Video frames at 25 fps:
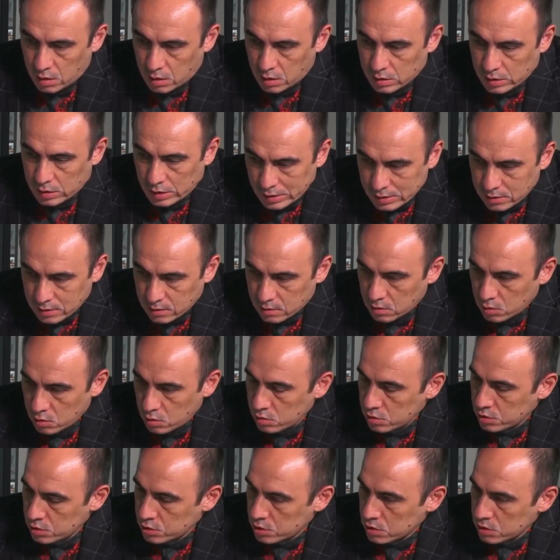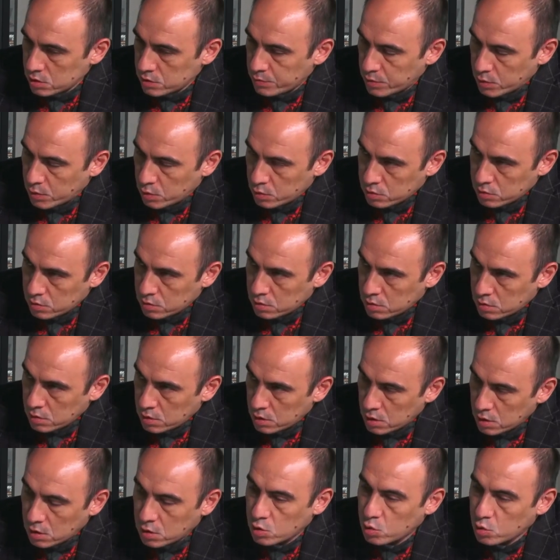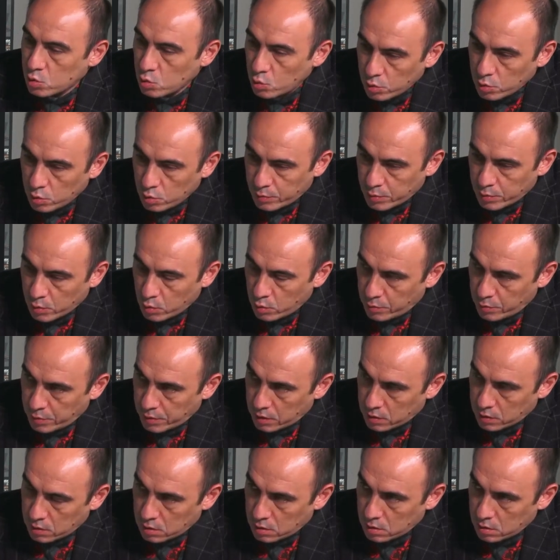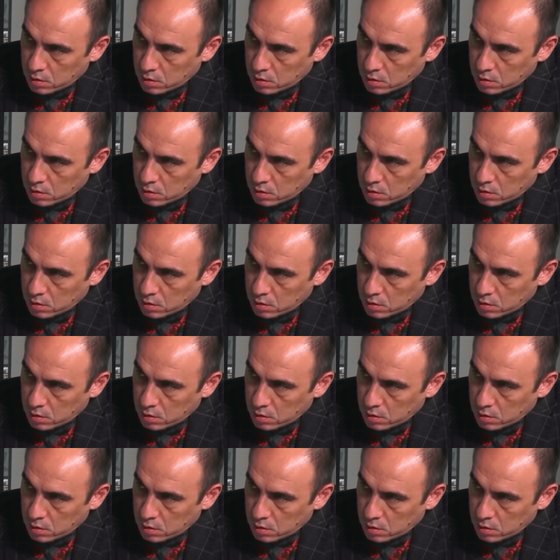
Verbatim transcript: Есть ли на нее сейчас спрос? И кто ее покупает?